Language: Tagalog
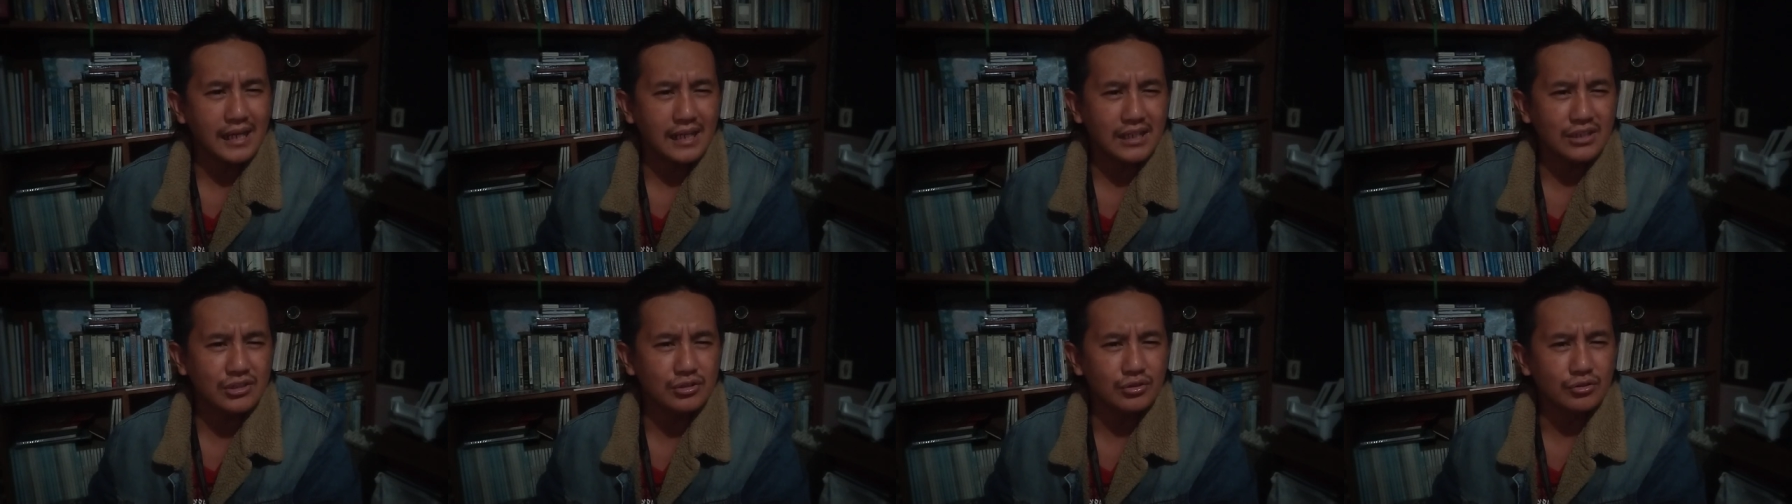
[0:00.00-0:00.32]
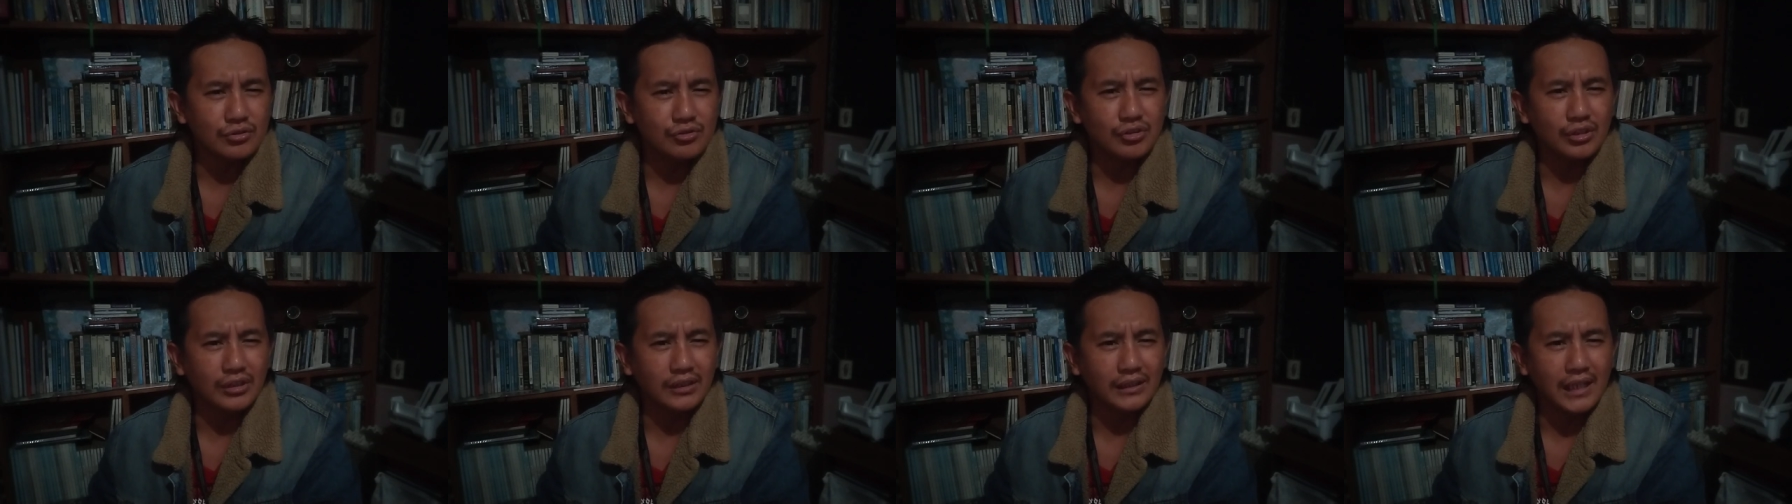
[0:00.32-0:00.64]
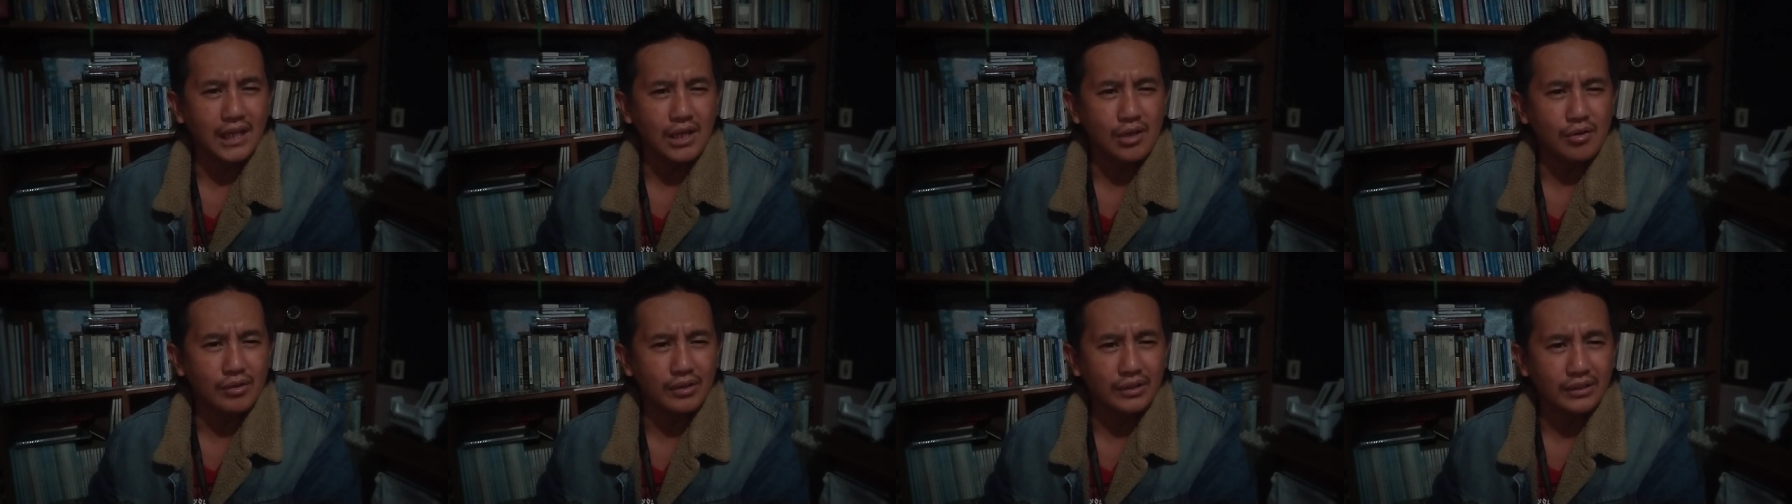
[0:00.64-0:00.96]
actions ti
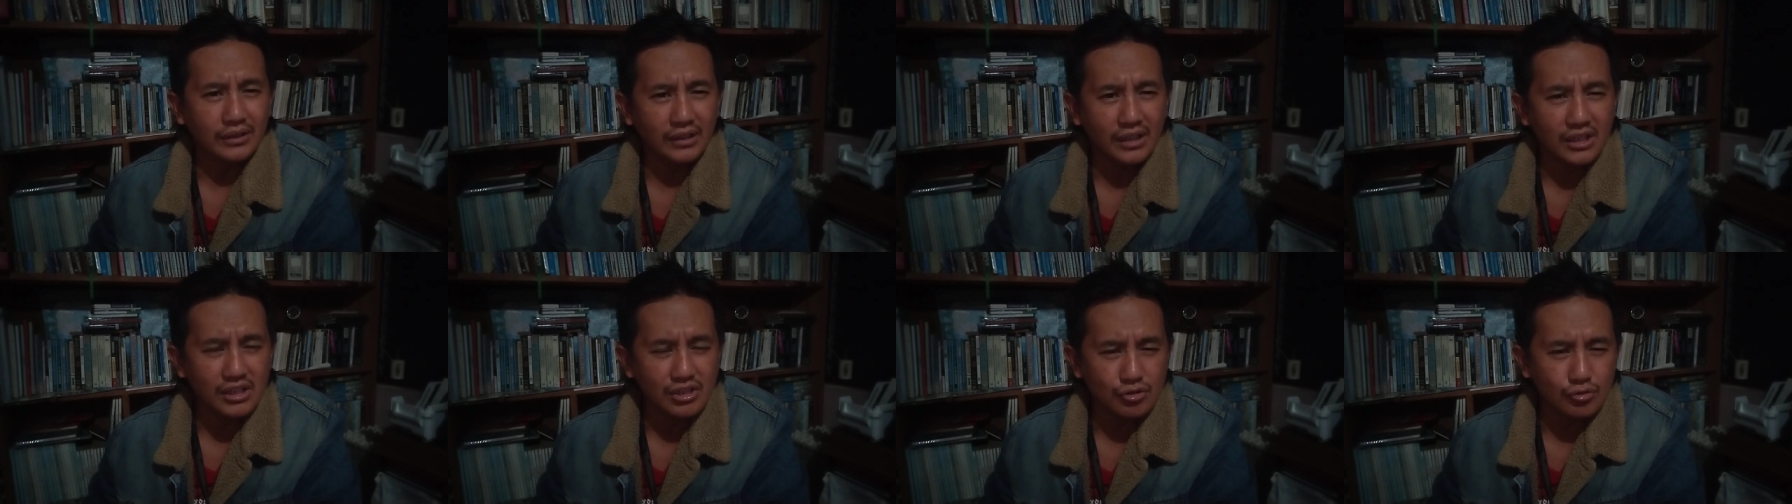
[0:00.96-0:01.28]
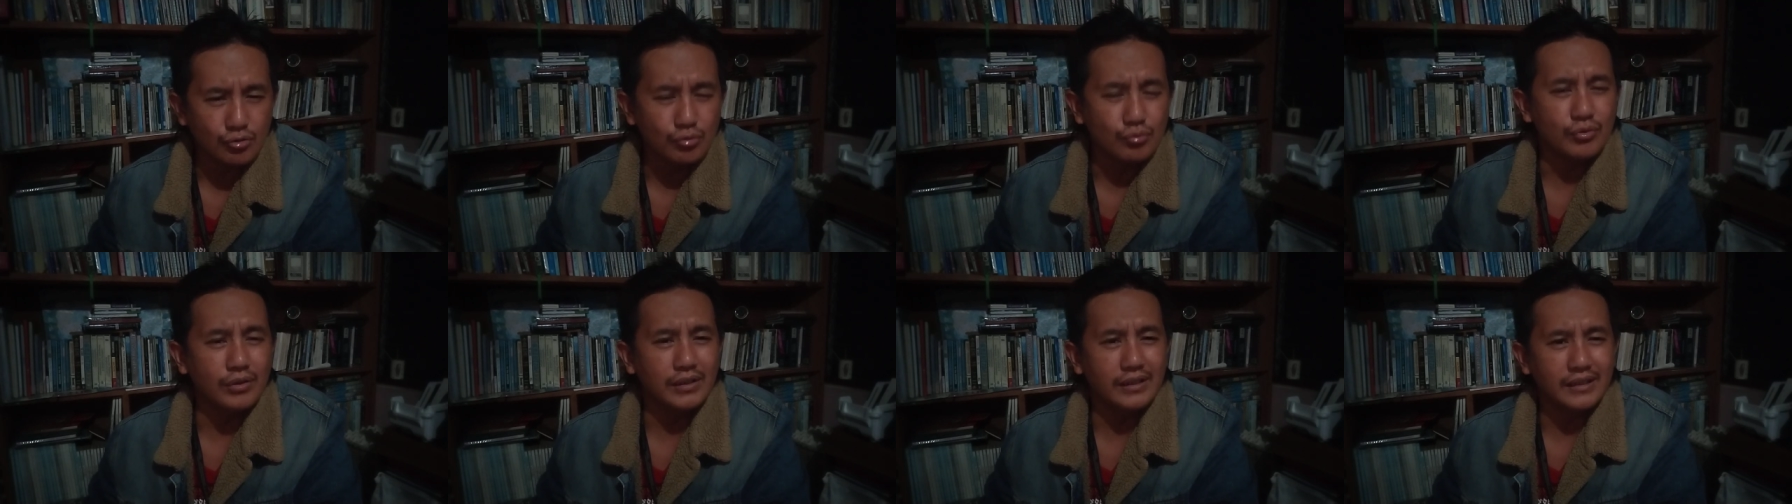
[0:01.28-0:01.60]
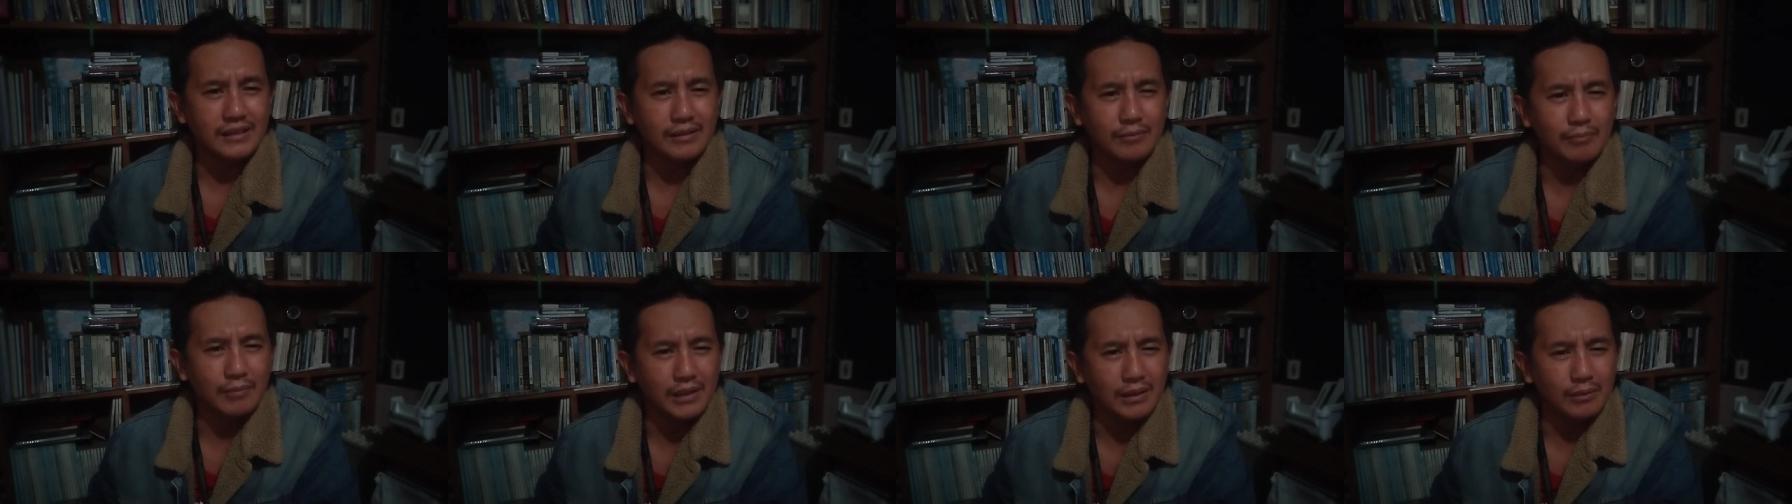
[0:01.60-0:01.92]
tao kat naisurat
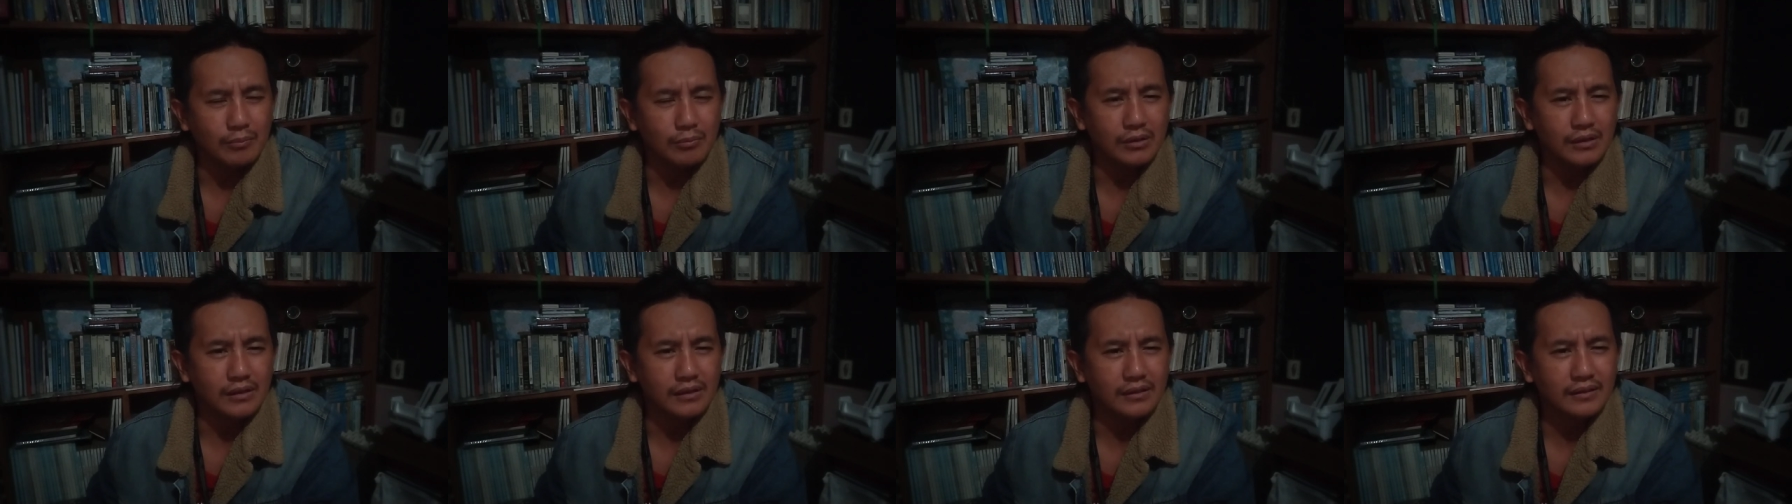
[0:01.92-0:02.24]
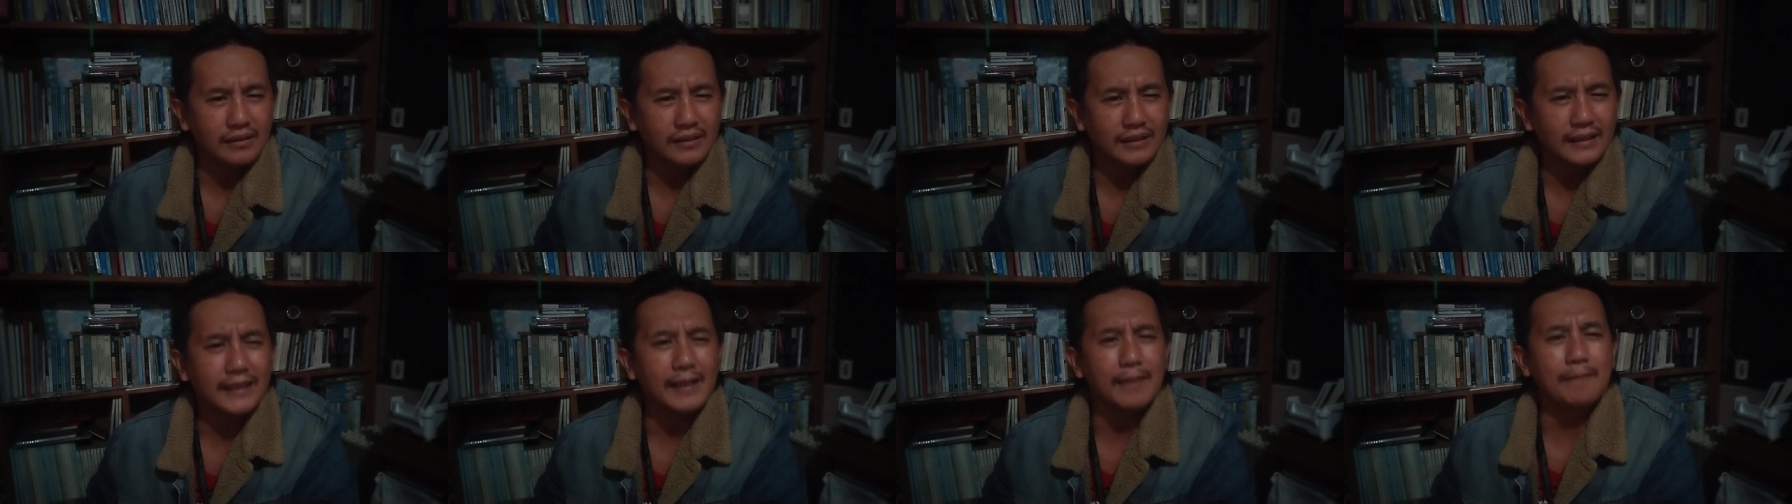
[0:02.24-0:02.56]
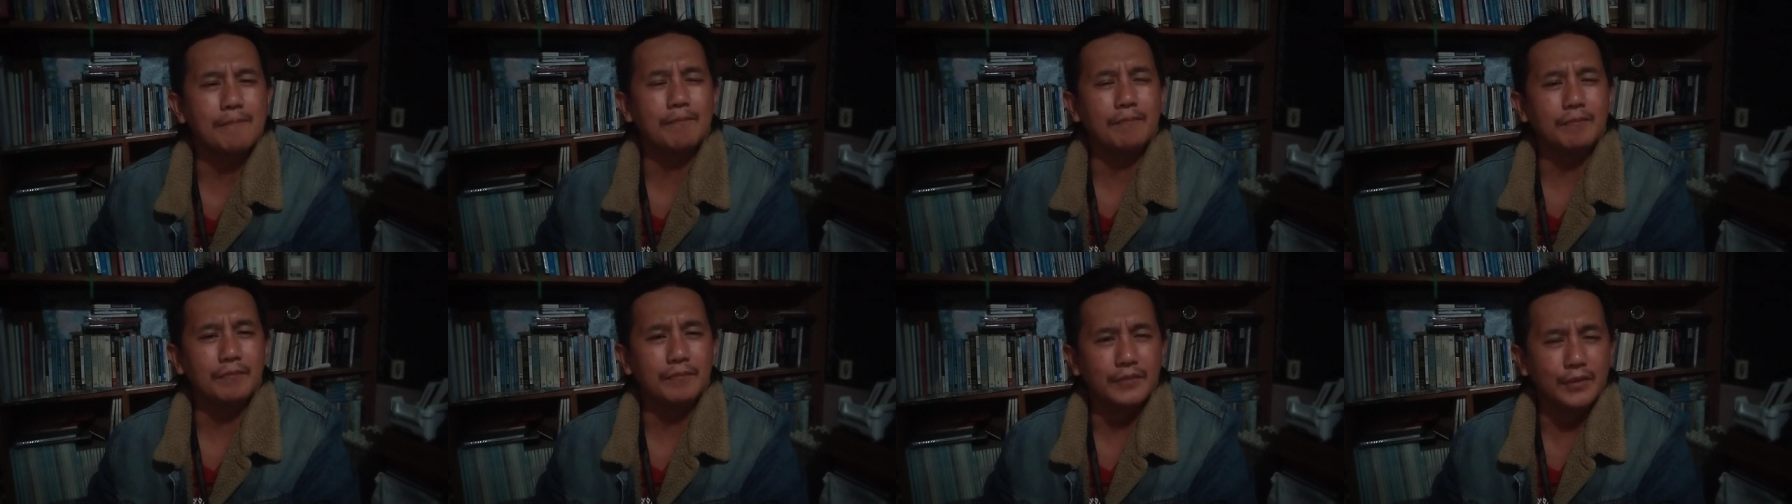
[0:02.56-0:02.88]
di Bible.
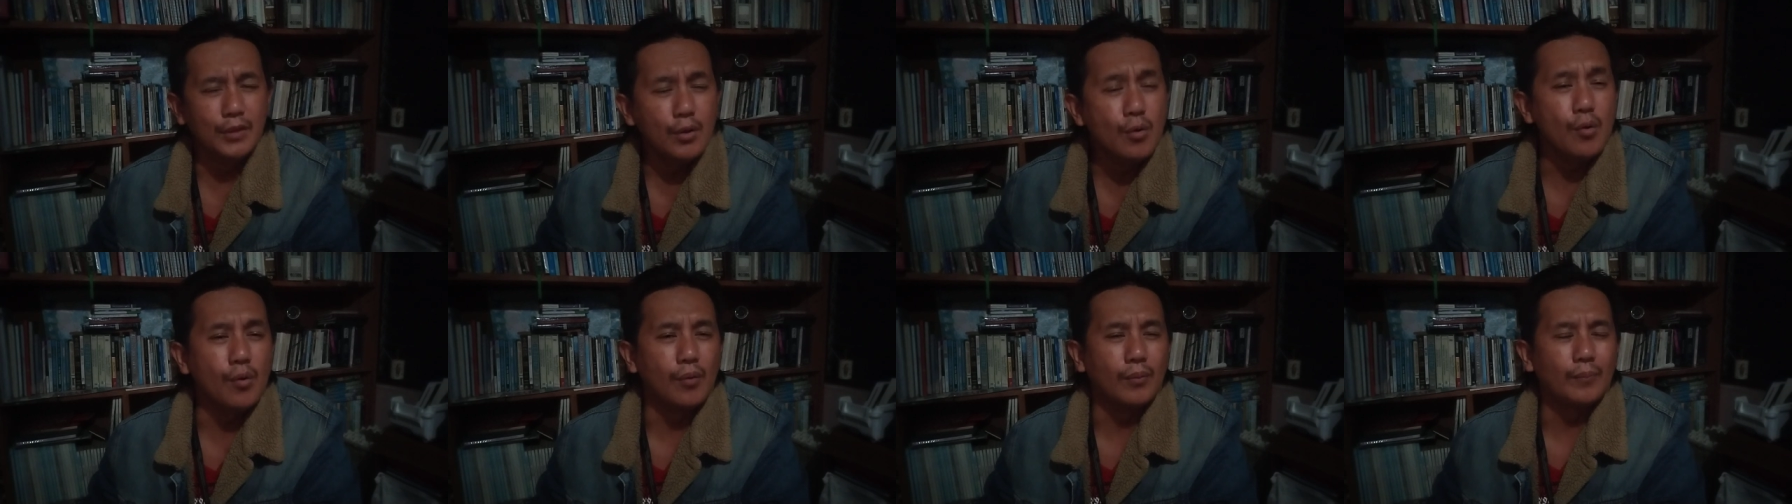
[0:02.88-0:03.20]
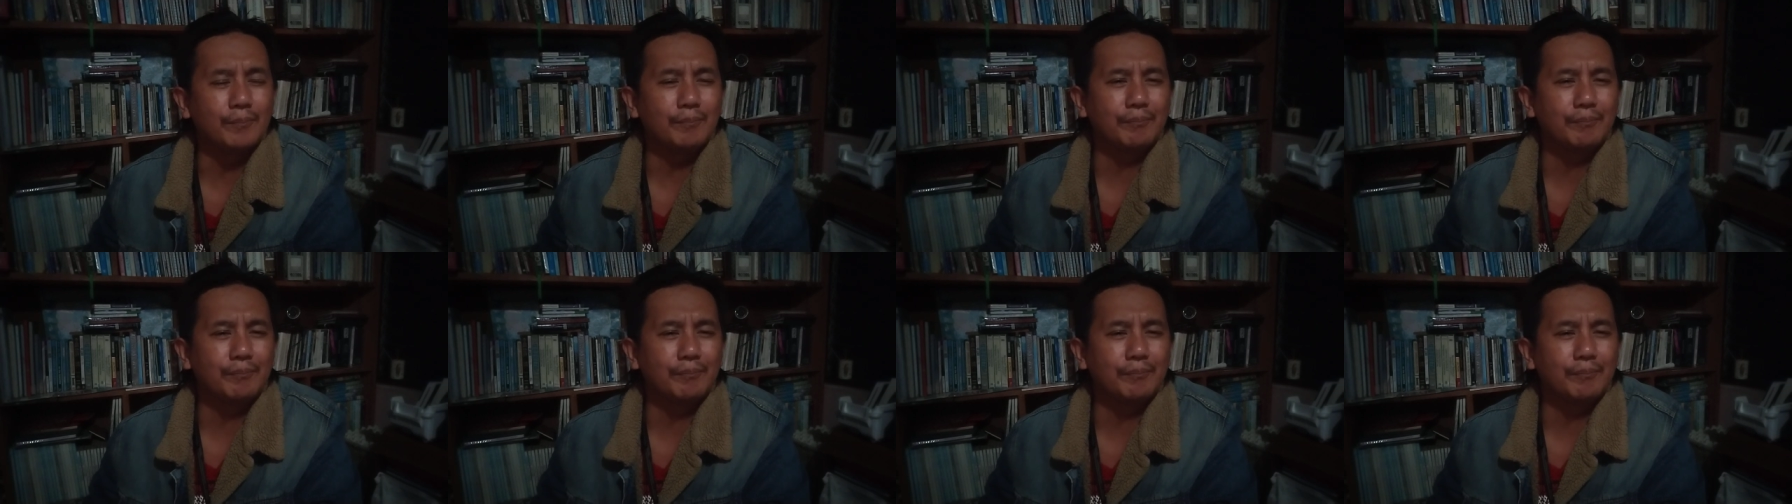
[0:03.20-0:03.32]
Tapno